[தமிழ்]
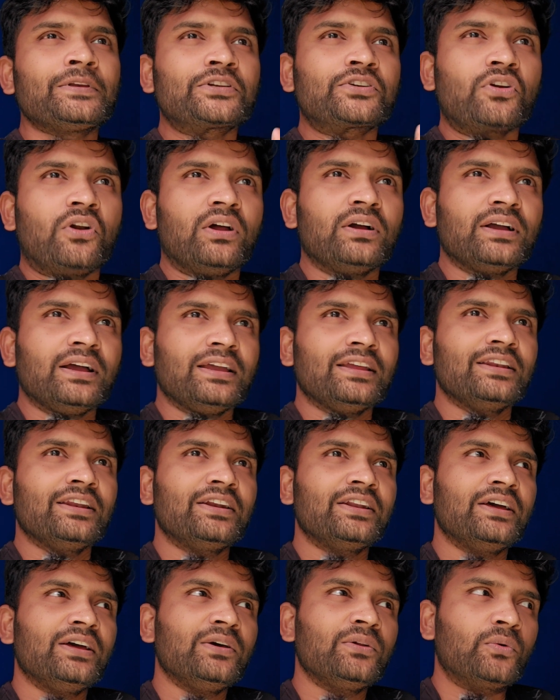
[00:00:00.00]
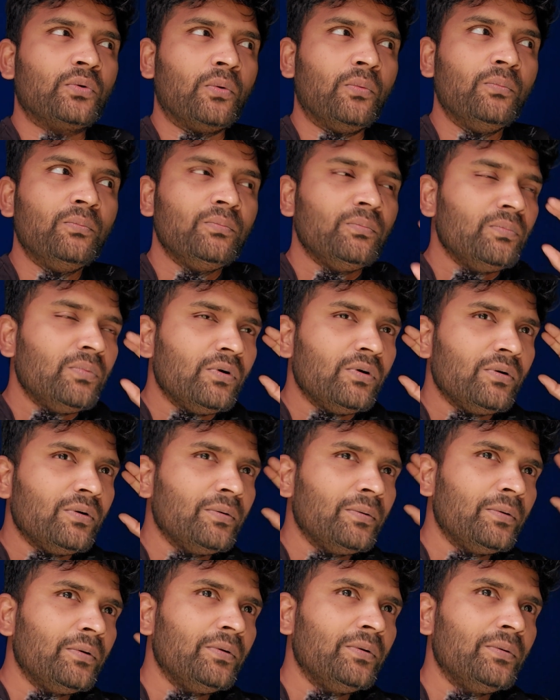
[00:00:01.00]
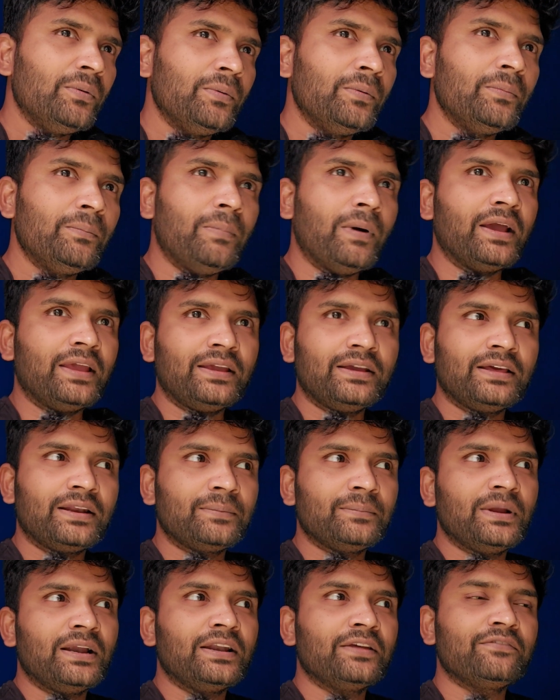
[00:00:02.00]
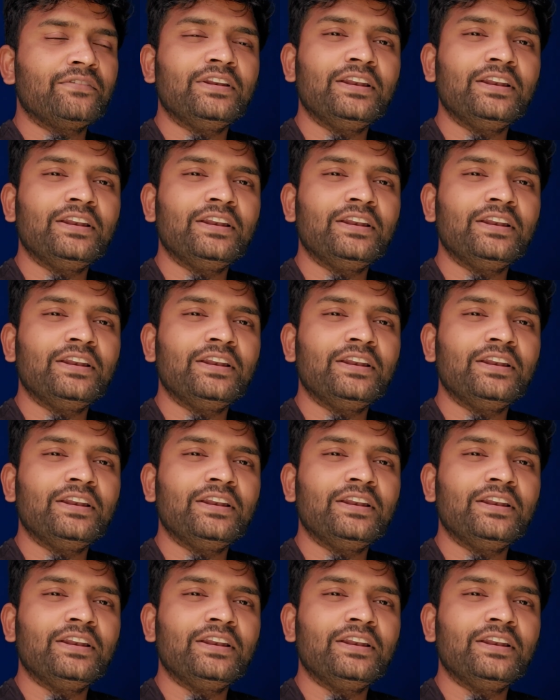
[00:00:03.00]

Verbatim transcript: ஸ்ட்ராங்காக இல்லைன்னா ரொம்ப பயங்கரமான